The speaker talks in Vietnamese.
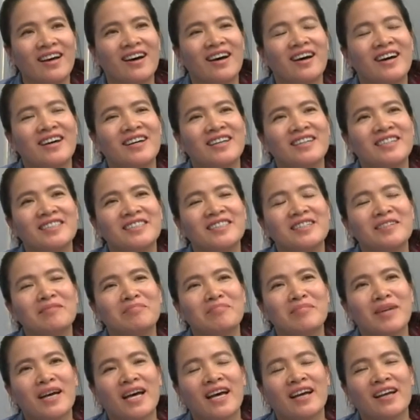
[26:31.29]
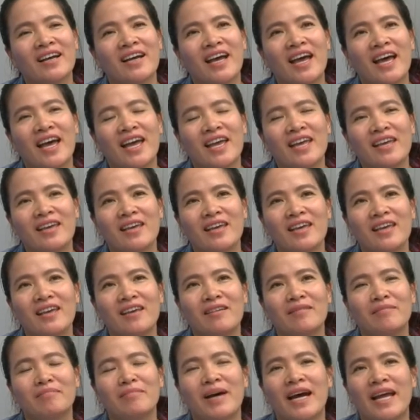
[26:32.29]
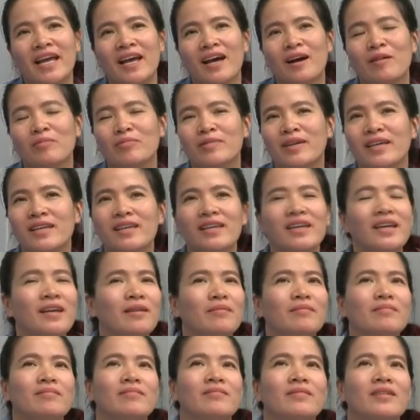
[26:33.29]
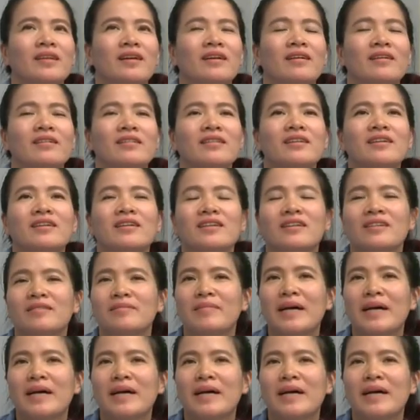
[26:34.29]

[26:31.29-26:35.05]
à, nhưng mà cái bài học kinh nghiệm từ